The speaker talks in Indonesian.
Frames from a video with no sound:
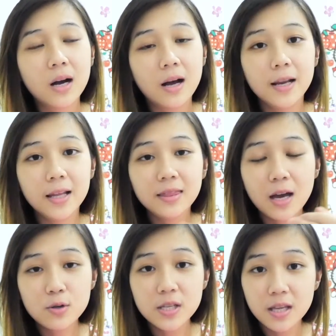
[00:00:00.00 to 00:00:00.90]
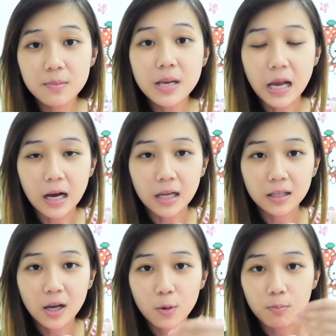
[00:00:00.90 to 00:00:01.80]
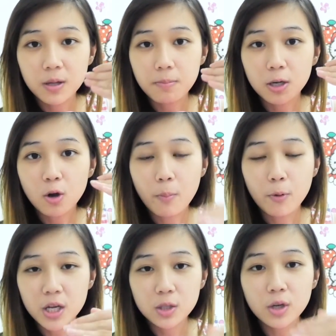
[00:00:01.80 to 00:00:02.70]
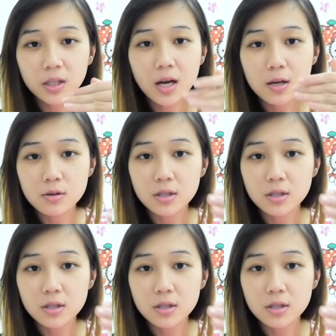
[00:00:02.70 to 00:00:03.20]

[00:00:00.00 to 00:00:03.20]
kalian tahu Sinian bilang kan kalau di pendopo itu kita harus